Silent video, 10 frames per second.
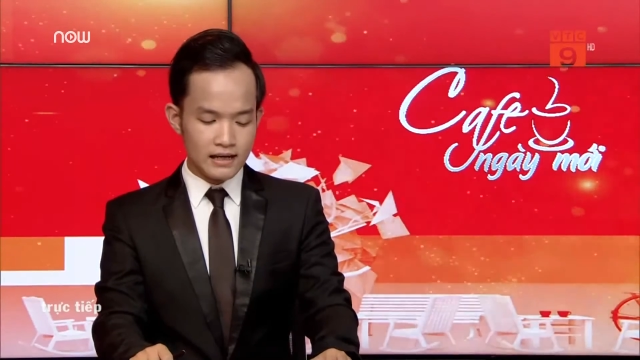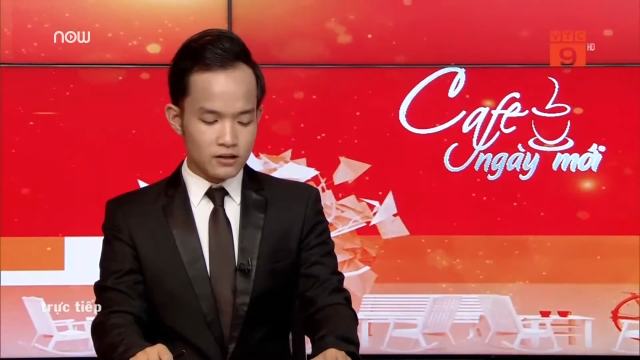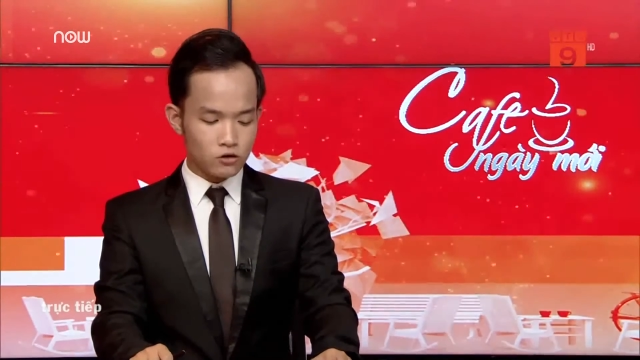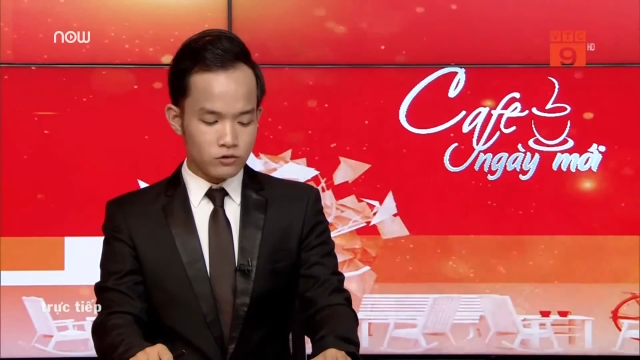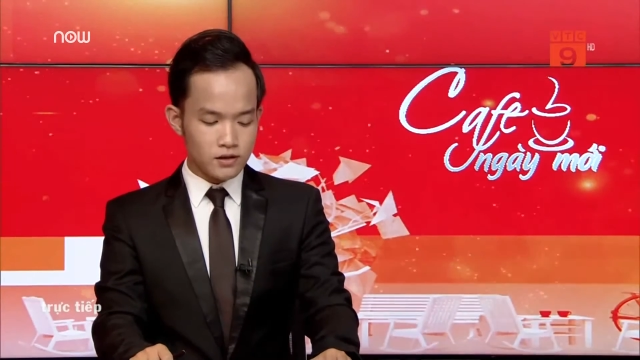
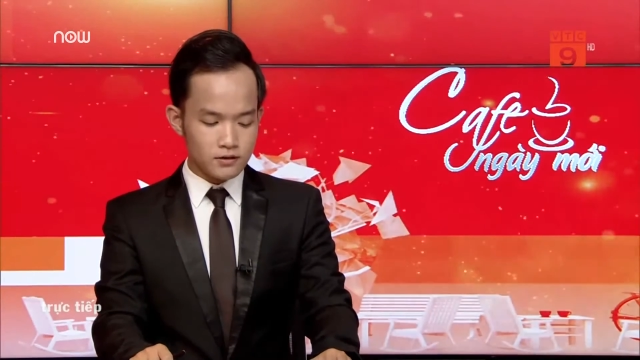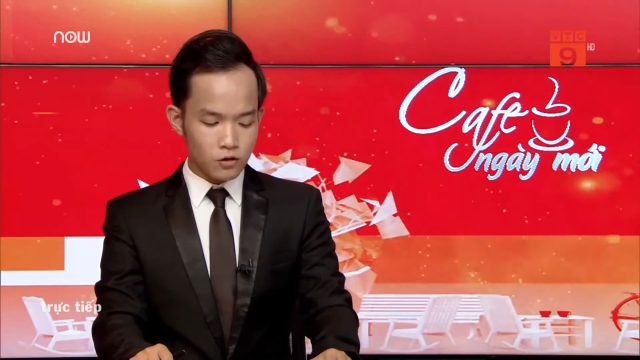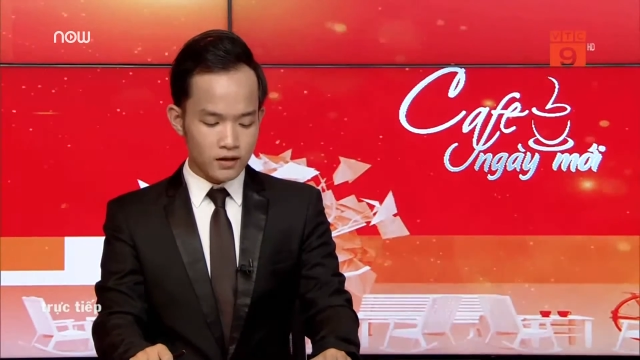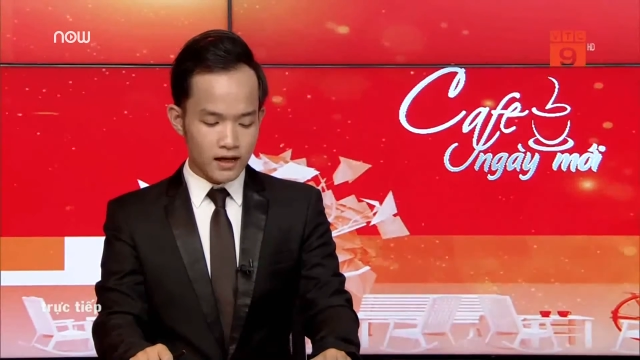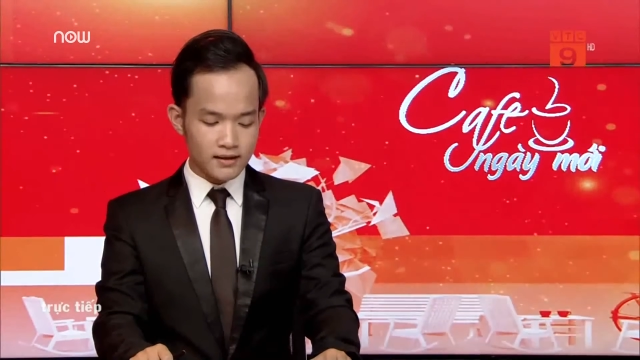tổ chức
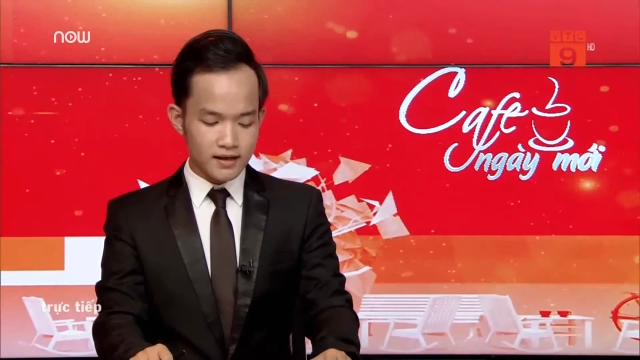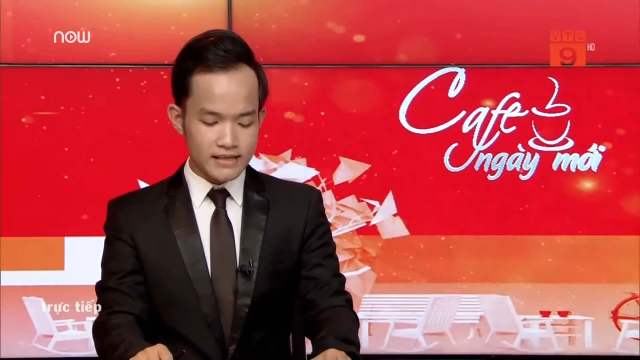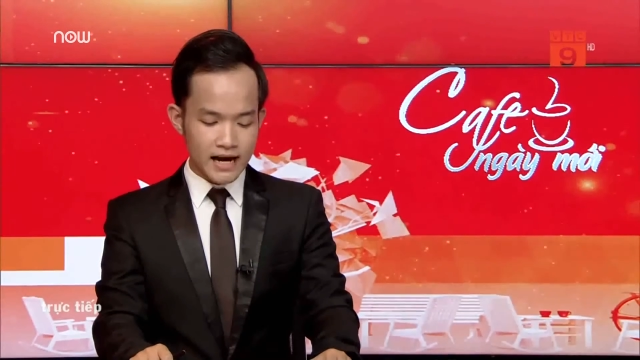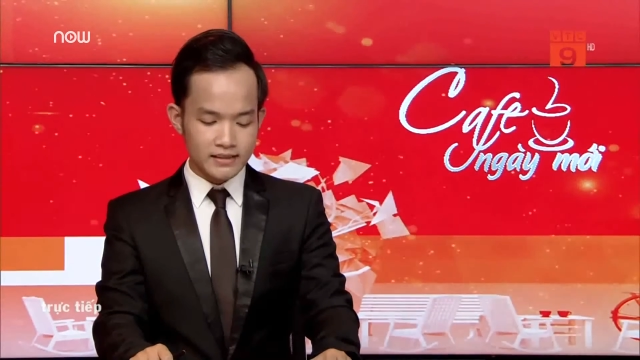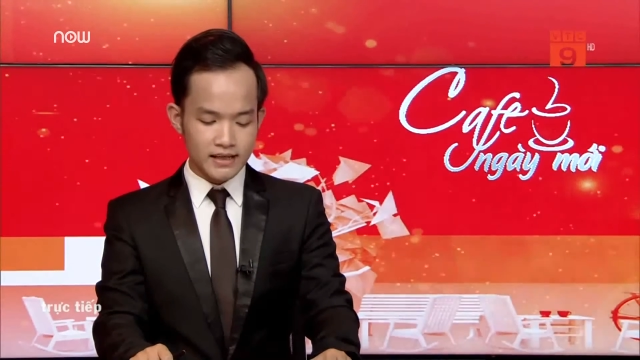tuần lễ thời
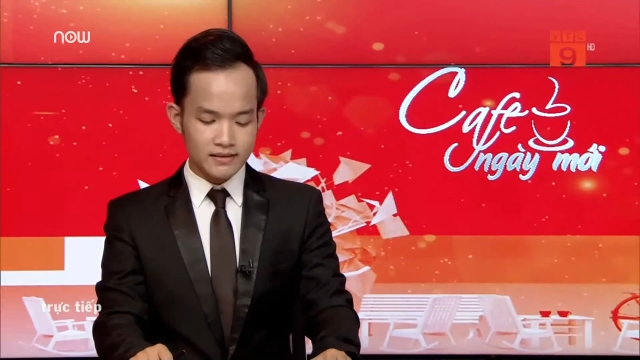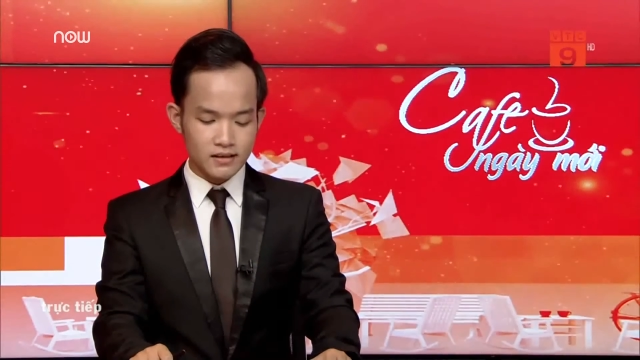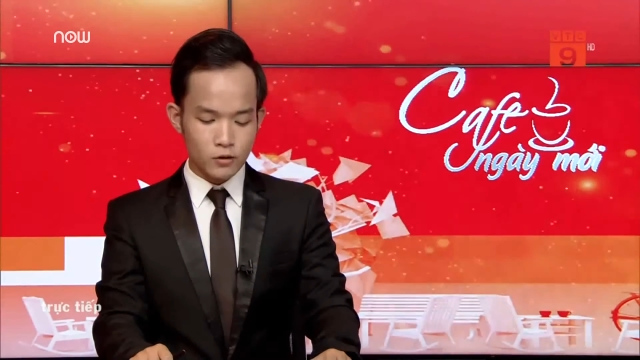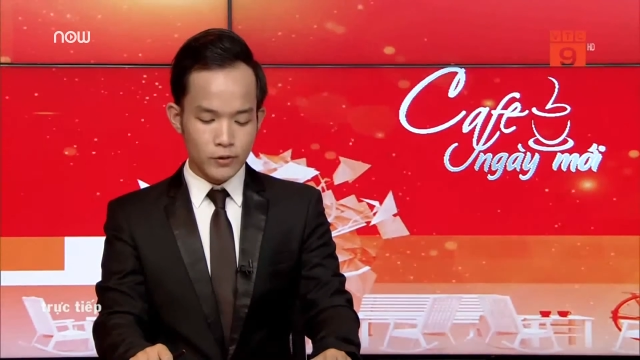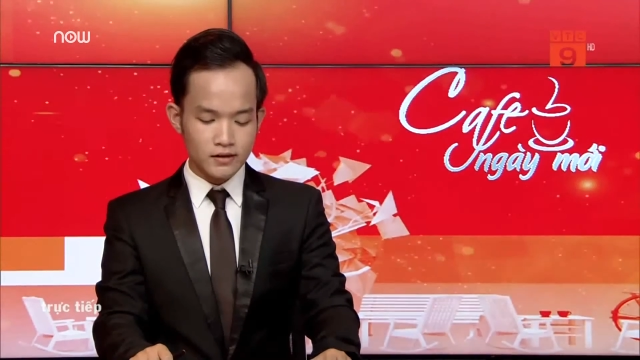trang dành cho
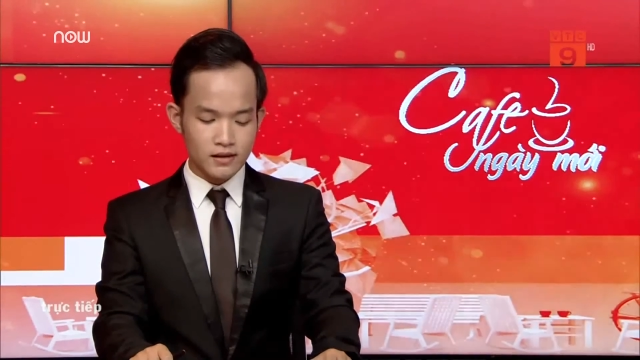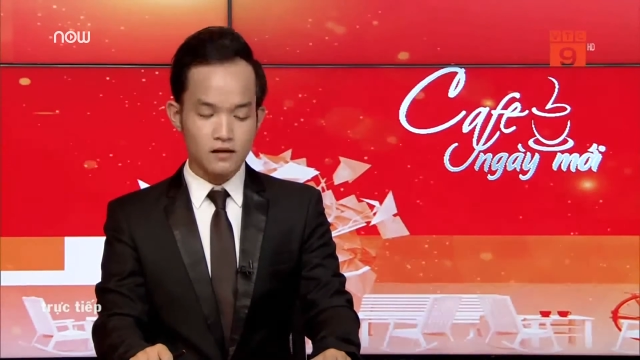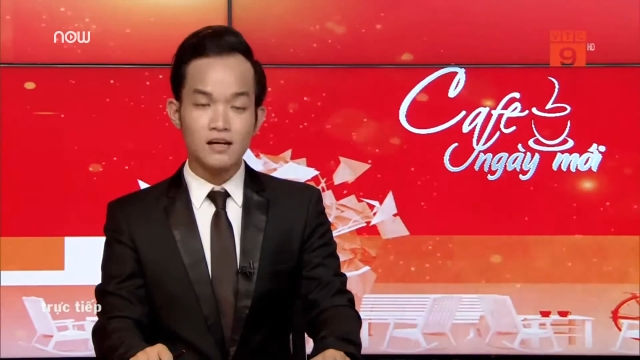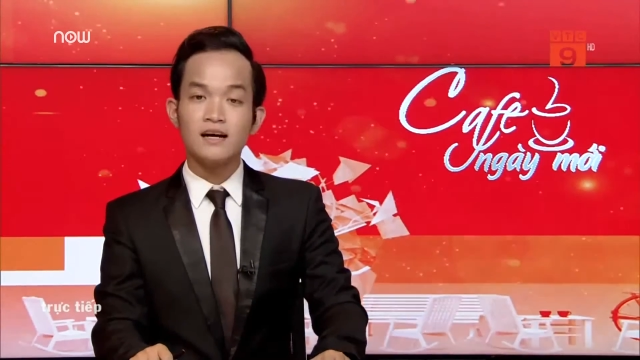người khuyết tật